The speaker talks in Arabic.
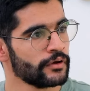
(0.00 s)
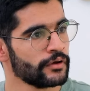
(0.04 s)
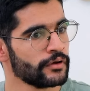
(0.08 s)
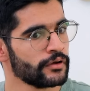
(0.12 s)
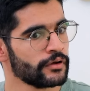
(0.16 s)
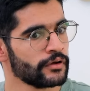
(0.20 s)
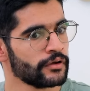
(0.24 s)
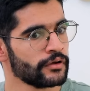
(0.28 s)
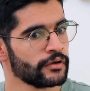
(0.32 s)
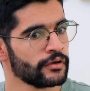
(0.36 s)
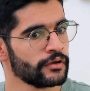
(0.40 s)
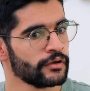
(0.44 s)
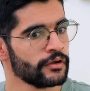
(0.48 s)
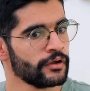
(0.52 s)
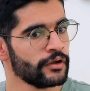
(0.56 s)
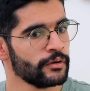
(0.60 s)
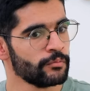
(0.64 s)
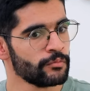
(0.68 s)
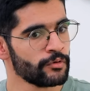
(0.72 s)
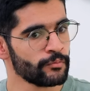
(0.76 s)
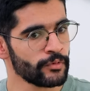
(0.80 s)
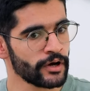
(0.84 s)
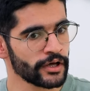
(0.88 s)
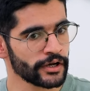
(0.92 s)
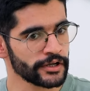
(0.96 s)
آه
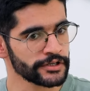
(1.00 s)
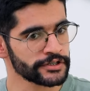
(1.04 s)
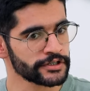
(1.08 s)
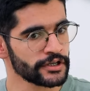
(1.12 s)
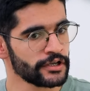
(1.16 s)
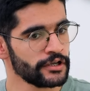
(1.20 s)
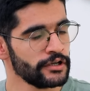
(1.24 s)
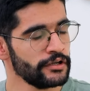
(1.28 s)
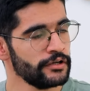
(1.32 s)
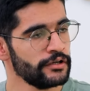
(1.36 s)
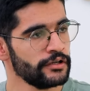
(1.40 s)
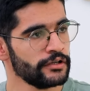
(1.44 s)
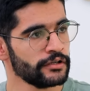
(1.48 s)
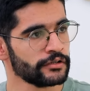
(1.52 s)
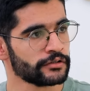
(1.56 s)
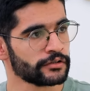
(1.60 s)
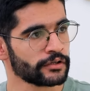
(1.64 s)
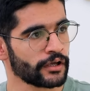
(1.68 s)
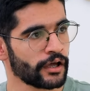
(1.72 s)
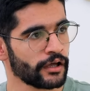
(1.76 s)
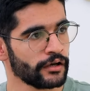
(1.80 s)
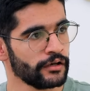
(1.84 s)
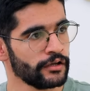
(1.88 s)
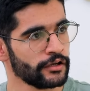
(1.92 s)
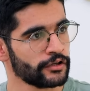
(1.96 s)
الممارسه هي اللي
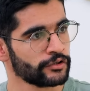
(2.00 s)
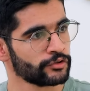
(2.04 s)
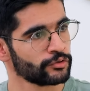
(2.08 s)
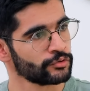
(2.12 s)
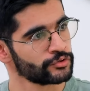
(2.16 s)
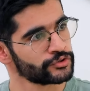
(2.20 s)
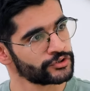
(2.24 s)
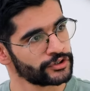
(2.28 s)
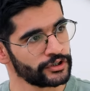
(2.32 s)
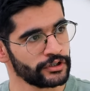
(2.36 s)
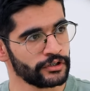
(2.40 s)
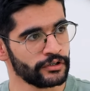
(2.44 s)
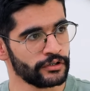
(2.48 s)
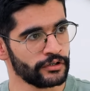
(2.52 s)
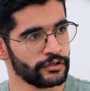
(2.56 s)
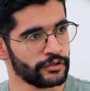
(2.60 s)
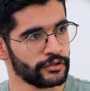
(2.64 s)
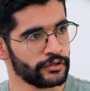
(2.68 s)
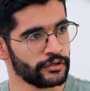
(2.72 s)
تخليك توصل